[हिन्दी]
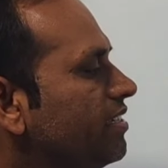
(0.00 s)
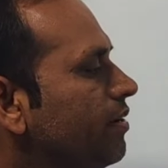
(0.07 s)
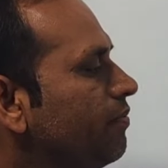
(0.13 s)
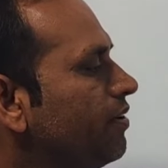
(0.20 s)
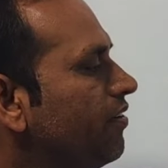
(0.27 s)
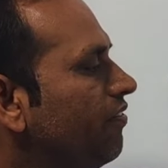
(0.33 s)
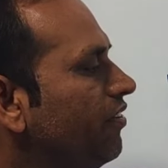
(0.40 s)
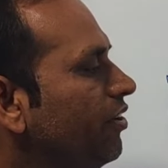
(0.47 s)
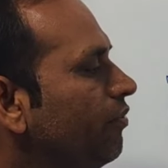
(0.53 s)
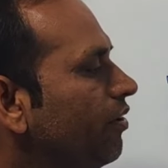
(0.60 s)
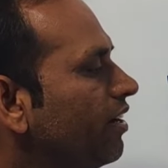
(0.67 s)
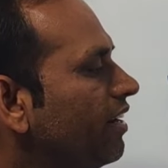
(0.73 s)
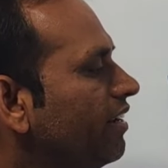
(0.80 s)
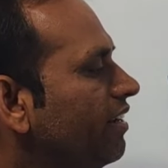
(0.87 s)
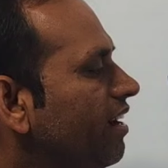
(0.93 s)
जब ये फीड
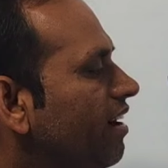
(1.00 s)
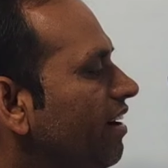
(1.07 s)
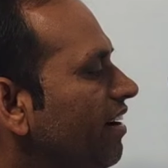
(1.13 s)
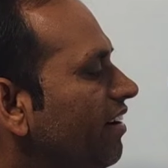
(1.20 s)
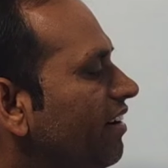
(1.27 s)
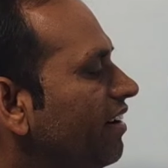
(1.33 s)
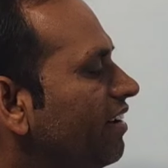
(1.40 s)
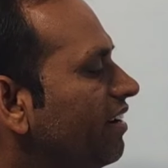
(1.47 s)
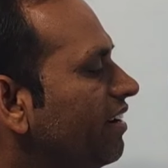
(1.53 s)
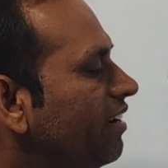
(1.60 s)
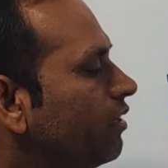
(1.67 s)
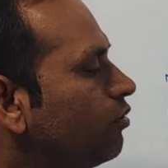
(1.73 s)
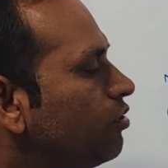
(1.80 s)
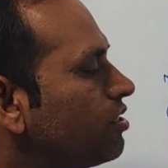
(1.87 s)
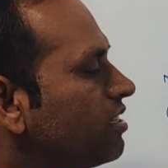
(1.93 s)
वाटर यहाँ एंटर
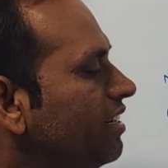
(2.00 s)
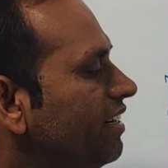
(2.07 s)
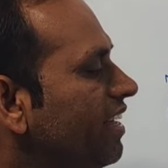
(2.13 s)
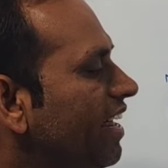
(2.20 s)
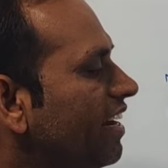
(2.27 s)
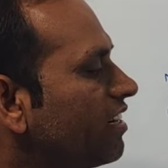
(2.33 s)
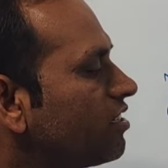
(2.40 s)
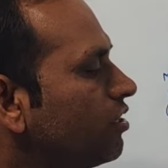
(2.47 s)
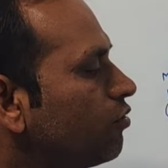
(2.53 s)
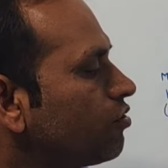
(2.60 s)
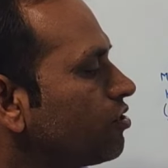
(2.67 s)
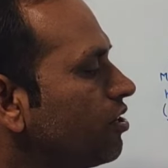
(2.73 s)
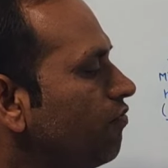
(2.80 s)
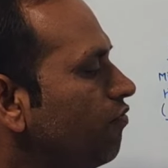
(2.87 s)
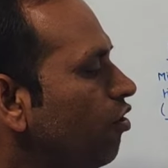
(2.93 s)
करेगा तो इसके डायरेक्शन
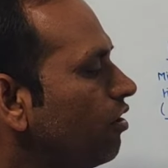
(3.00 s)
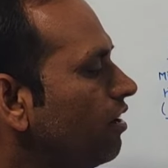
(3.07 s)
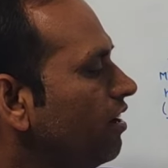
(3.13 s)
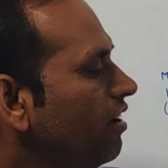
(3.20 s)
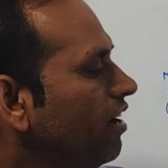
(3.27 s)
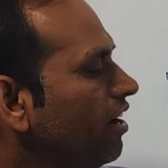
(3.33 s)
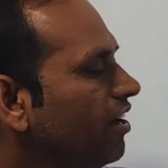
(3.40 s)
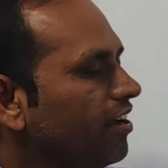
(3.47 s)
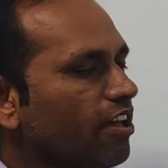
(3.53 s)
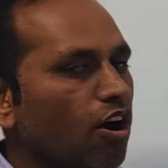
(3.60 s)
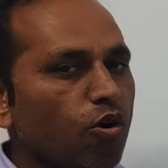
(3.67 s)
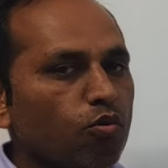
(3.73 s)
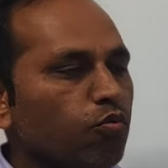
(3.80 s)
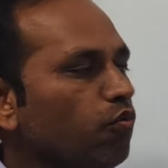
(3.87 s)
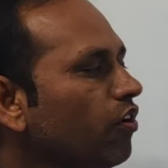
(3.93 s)
को वॉट
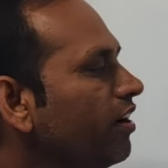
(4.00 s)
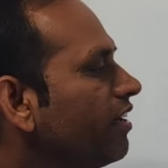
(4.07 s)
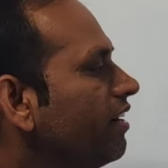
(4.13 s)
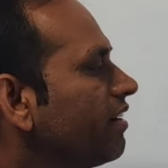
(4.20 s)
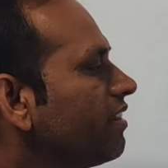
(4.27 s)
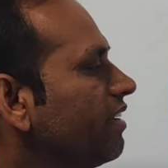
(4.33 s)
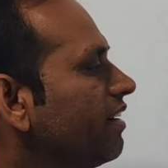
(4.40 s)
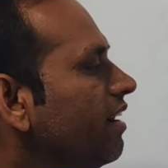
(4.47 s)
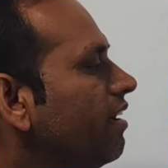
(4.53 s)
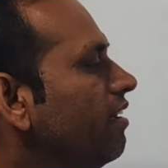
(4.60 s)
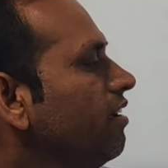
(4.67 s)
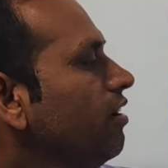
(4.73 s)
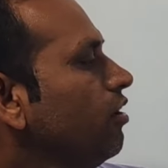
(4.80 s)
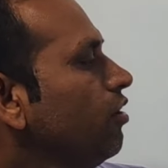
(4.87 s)
डाउनवर्ड कर देगा